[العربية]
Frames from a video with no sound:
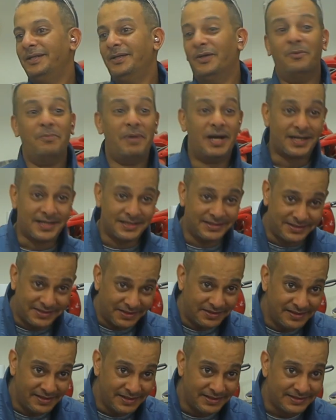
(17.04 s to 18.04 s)
لو ما
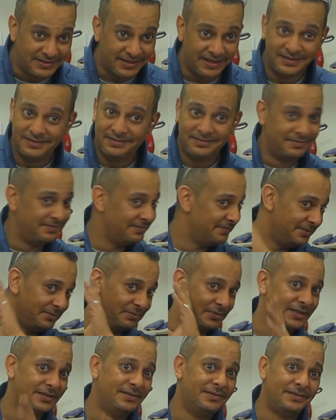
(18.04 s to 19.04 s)
كنت هني كان
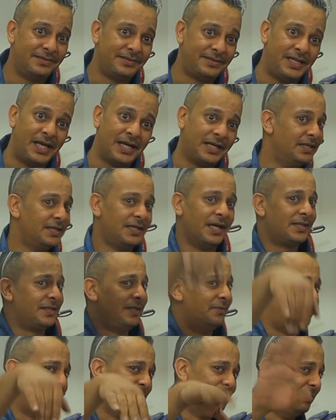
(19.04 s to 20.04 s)
يمكن تلاقيني قاط
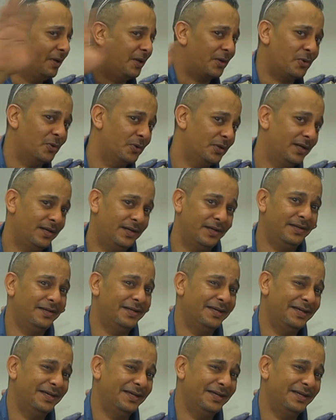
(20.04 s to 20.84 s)
نفسي بالبلكونه